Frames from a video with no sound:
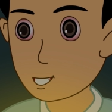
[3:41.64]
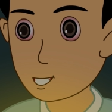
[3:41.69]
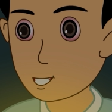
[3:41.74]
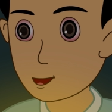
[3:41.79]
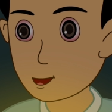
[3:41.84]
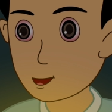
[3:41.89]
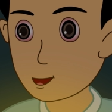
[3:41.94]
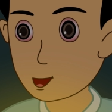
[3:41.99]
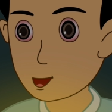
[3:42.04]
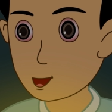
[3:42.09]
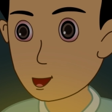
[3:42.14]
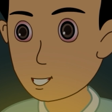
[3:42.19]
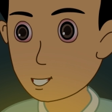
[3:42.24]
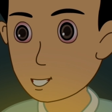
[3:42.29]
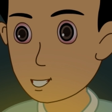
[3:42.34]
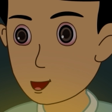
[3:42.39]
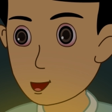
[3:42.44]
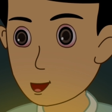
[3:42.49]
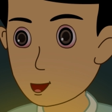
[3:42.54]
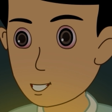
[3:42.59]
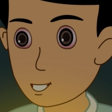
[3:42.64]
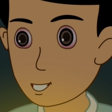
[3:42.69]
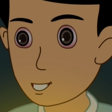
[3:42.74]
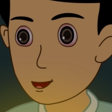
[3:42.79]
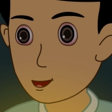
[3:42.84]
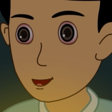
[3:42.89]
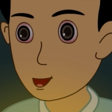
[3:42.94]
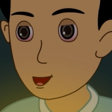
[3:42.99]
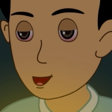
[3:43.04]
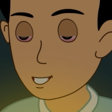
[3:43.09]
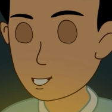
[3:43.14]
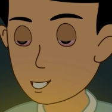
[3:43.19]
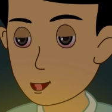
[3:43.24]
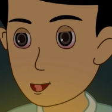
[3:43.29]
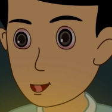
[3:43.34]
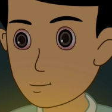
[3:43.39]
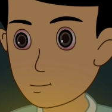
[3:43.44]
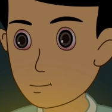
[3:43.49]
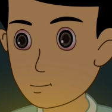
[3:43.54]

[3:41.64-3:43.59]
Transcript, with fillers: মনে হয় সিনা ঠিকই বলেছিল